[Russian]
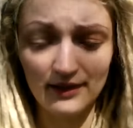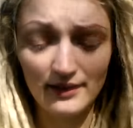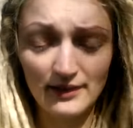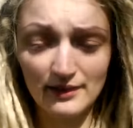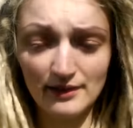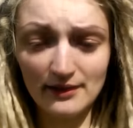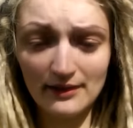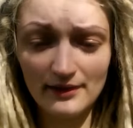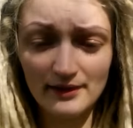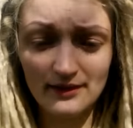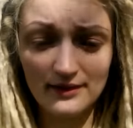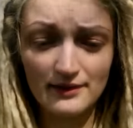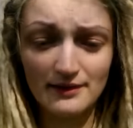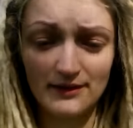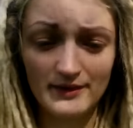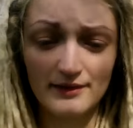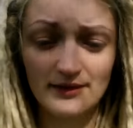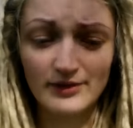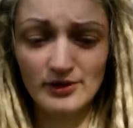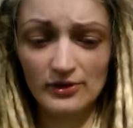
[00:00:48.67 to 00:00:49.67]

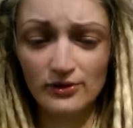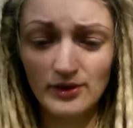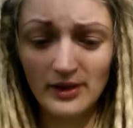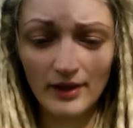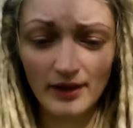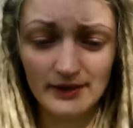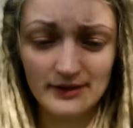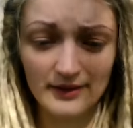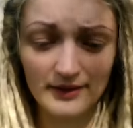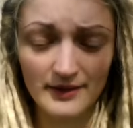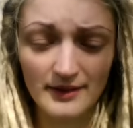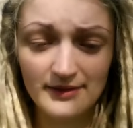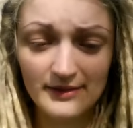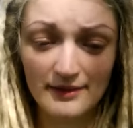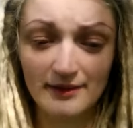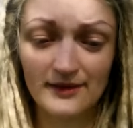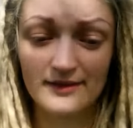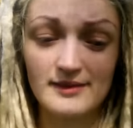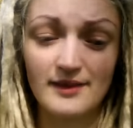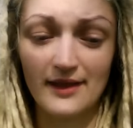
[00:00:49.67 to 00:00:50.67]
а, что я хотела
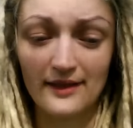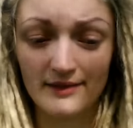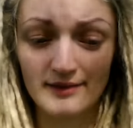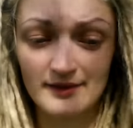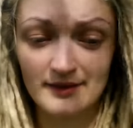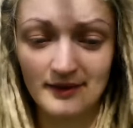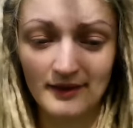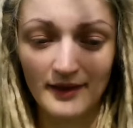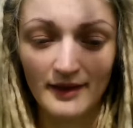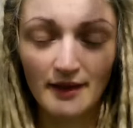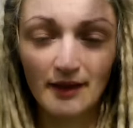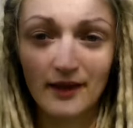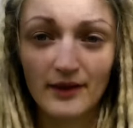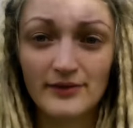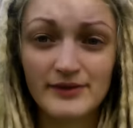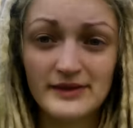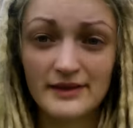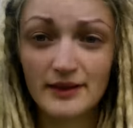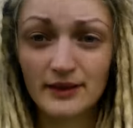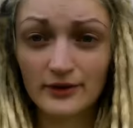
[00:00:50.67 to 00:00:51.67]
сказать
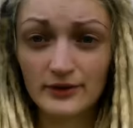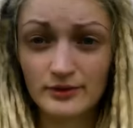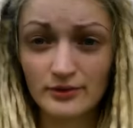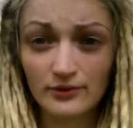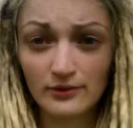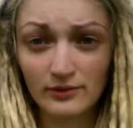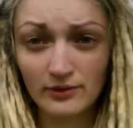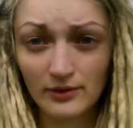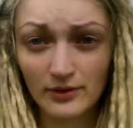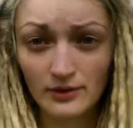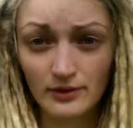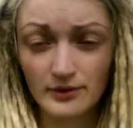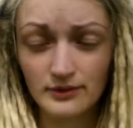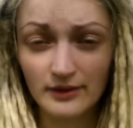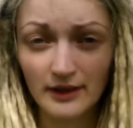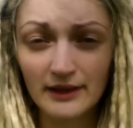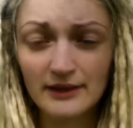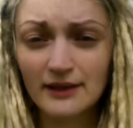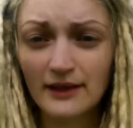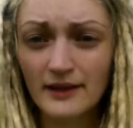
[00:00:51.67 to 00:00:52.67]
все, кто...
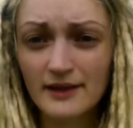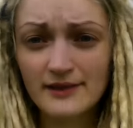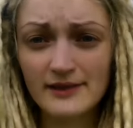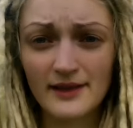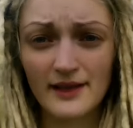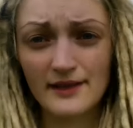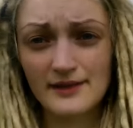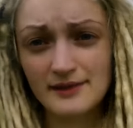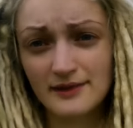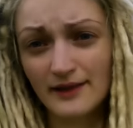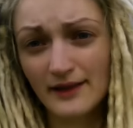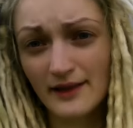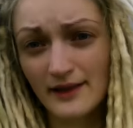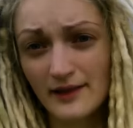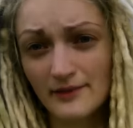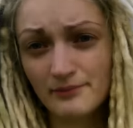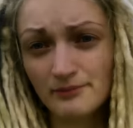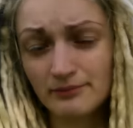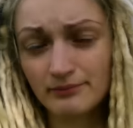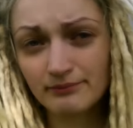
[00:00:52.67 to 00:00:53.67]
Это касается,
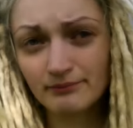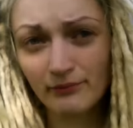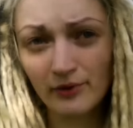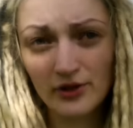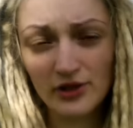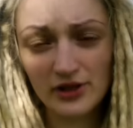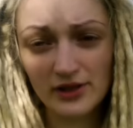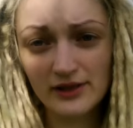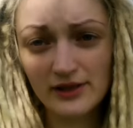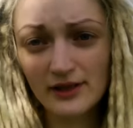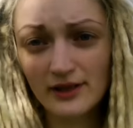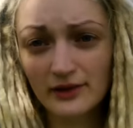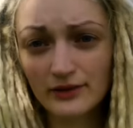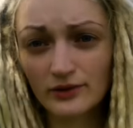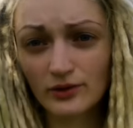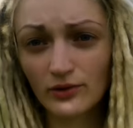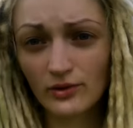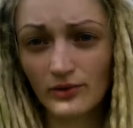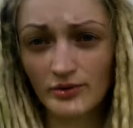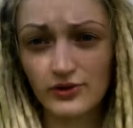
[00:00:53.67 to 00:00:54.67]
наверное, больше тех,
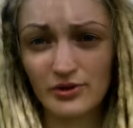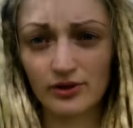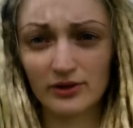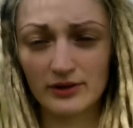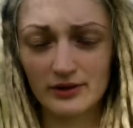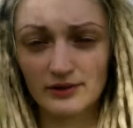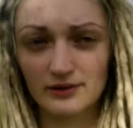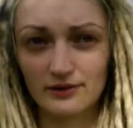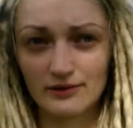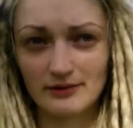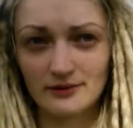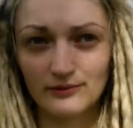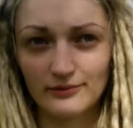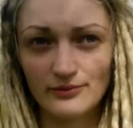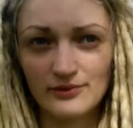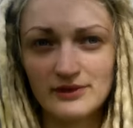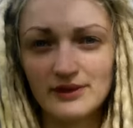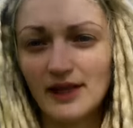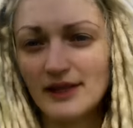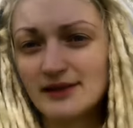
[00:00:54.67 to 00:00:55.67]
кто хочет
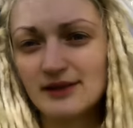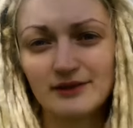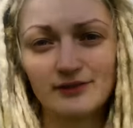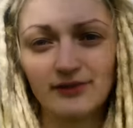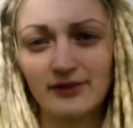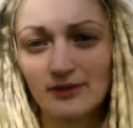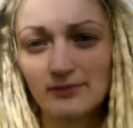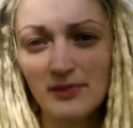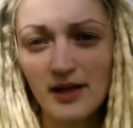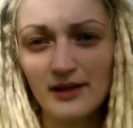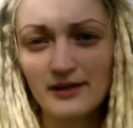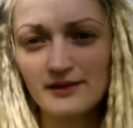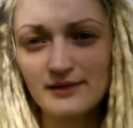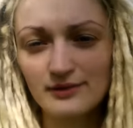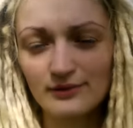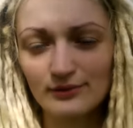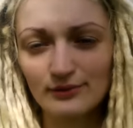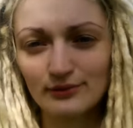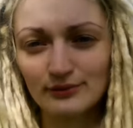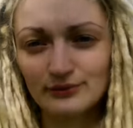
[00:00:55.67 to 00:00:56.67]
узнать
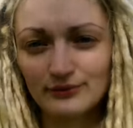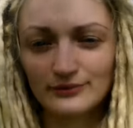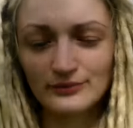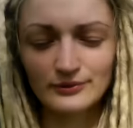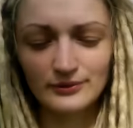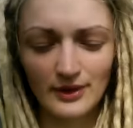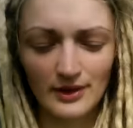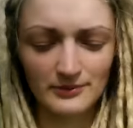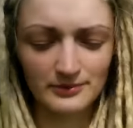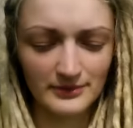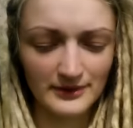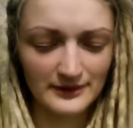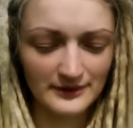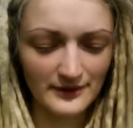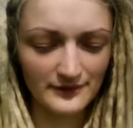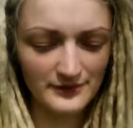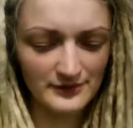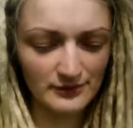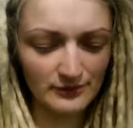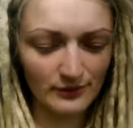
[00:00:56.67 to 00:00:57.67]
информацию. Ну, как бы
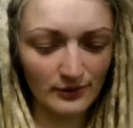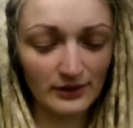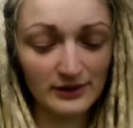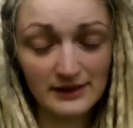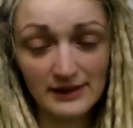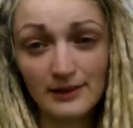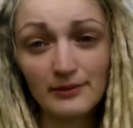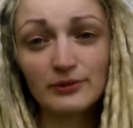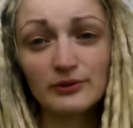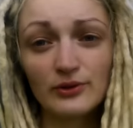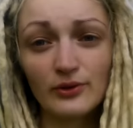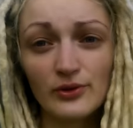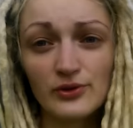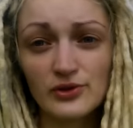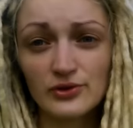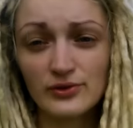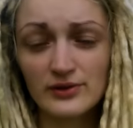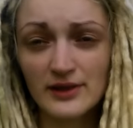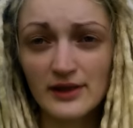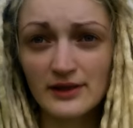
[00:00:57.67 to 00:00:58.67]
это все к тем, кто
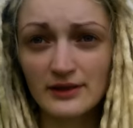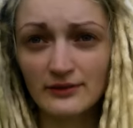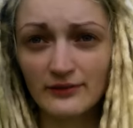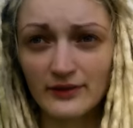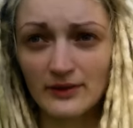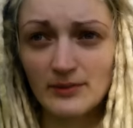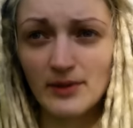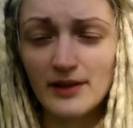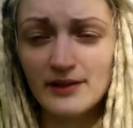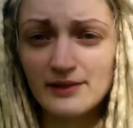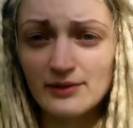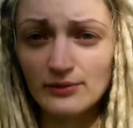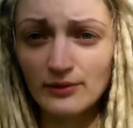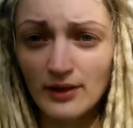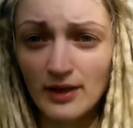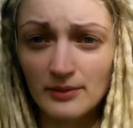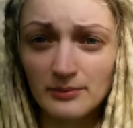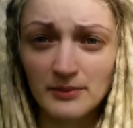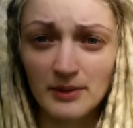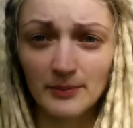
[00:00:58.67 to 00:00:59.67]
хочет узнать информацию,
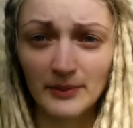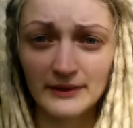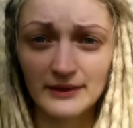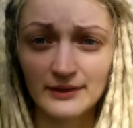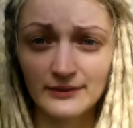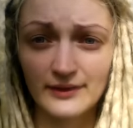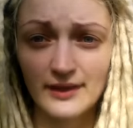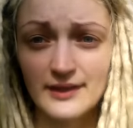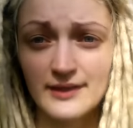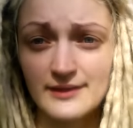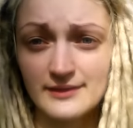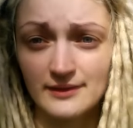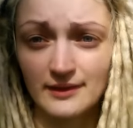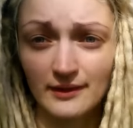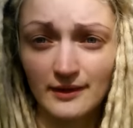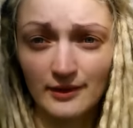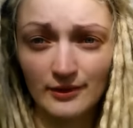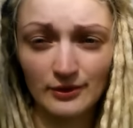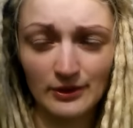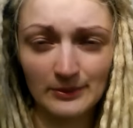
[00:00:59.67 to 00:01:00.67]
как мы подавались
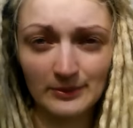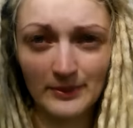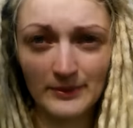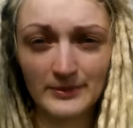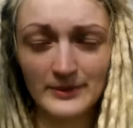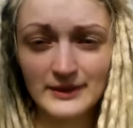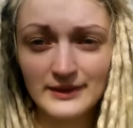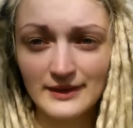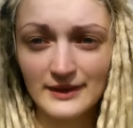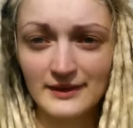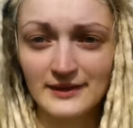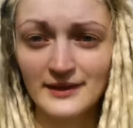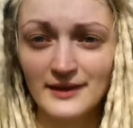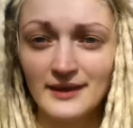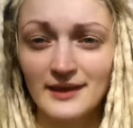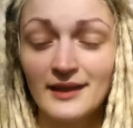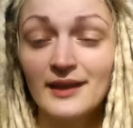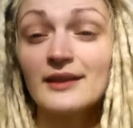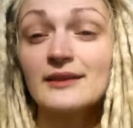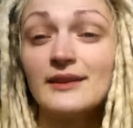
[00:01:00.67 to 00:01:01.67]
на карту побыта.
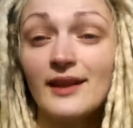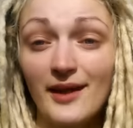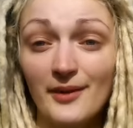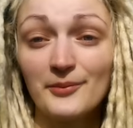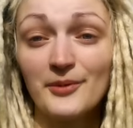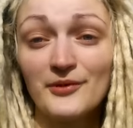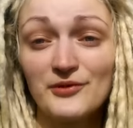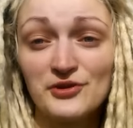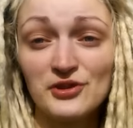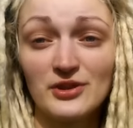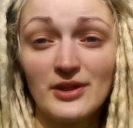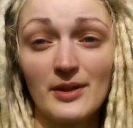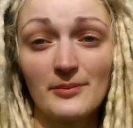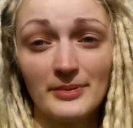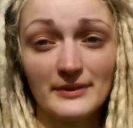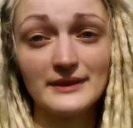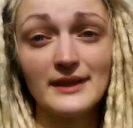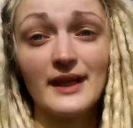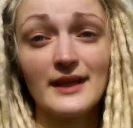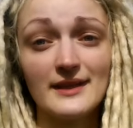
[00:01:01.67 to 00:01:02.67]
Да, мы вчера
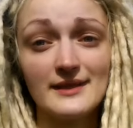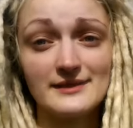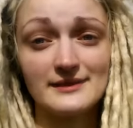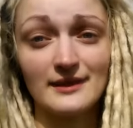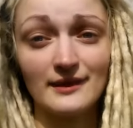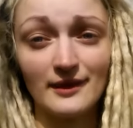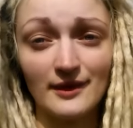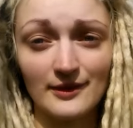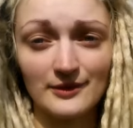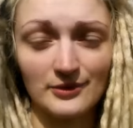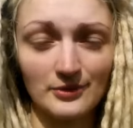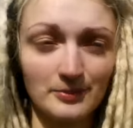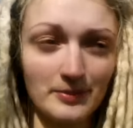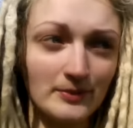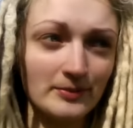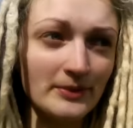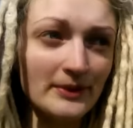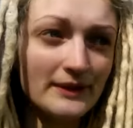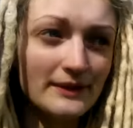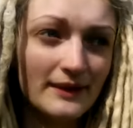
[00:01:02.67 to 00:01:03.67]
подались на карту
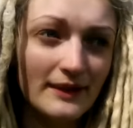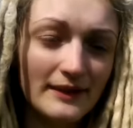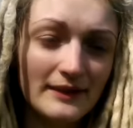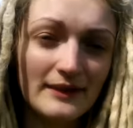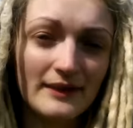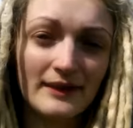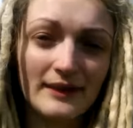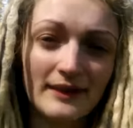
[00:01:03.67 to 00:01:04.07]
побыта.